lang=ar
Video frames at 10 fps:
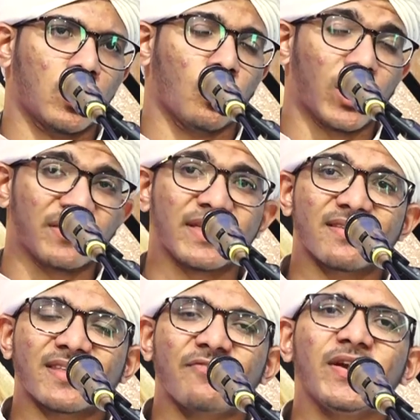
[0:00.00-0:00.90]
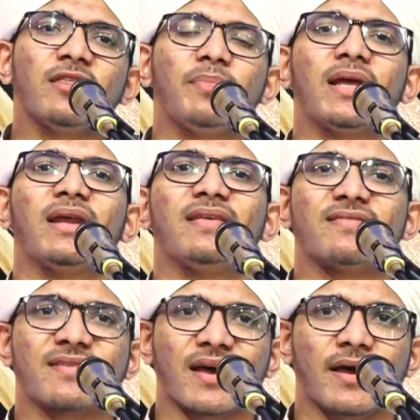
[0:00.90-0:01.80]
والذي يستفيض به
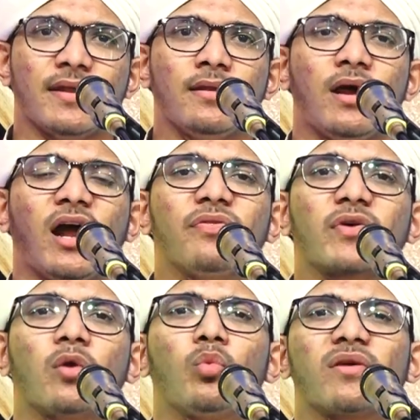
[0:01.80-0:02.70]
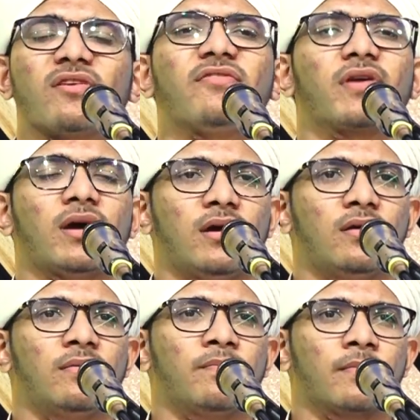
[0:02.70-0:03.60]
الإنسان حظرا وصفرا
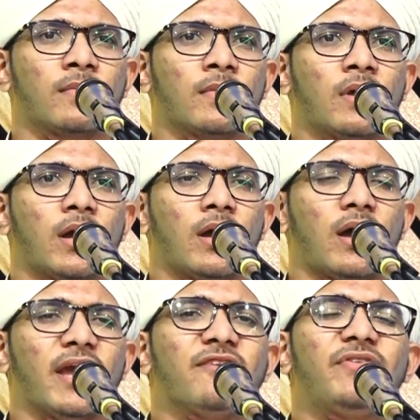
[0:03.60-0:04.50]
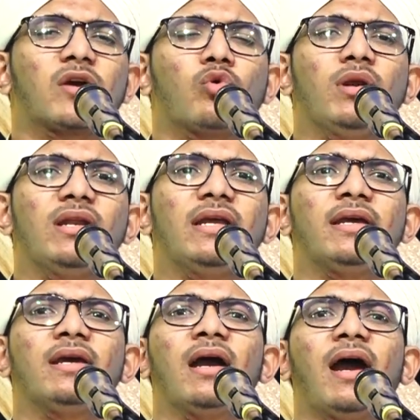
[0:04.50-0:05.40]
أي في
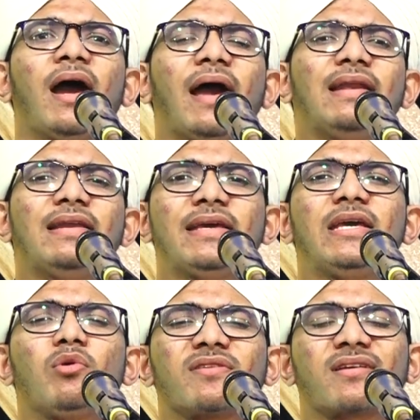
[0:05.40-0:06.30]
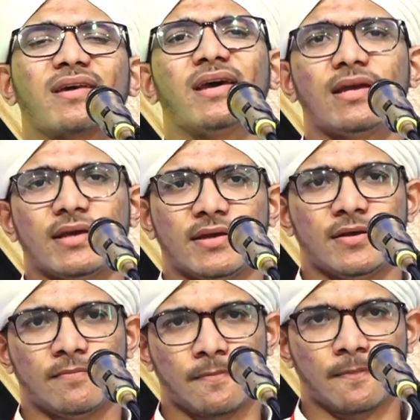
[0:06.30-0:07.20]
كل حله وترحاله
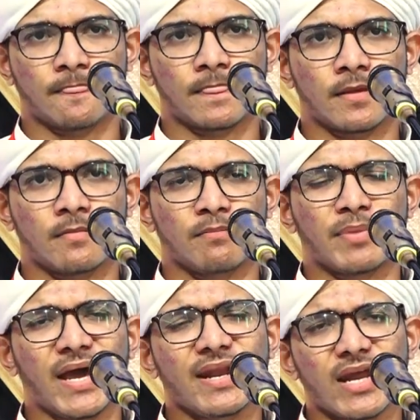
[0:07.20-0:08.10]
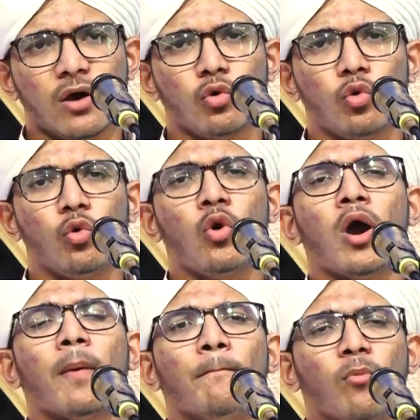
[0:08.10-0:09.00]
بأنه
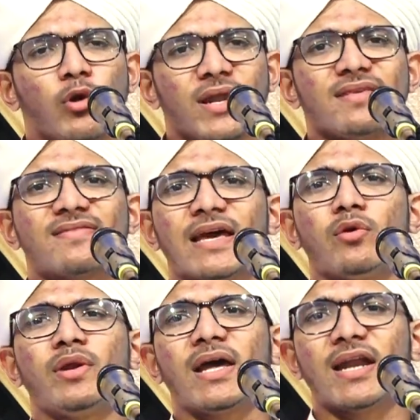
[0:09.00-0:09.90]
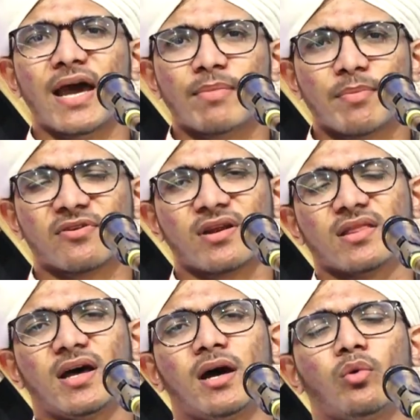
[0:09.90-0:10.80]
منزل على الحبيب صلى
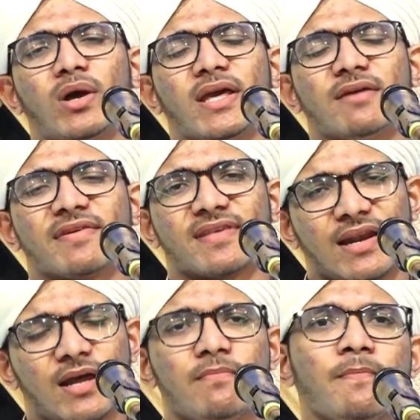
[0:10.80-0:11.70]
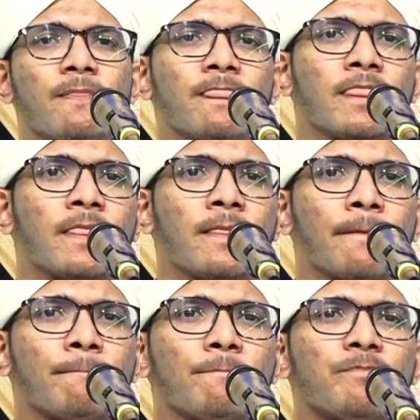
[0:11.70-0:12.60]
الله عليه وسلم
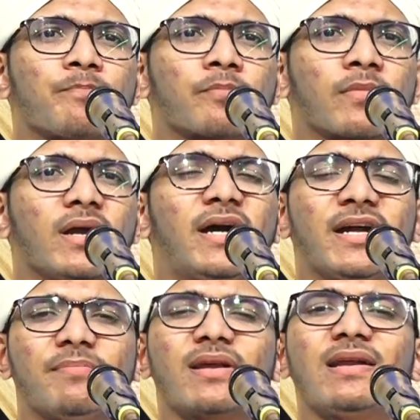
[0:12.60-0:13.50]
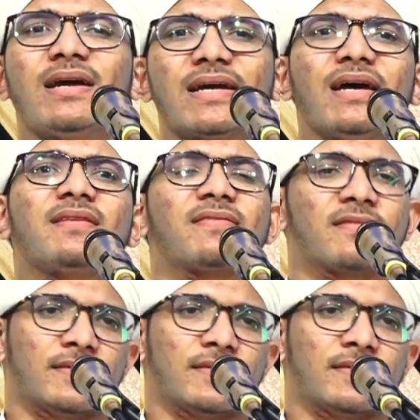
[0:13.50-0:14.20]
عبر الآيات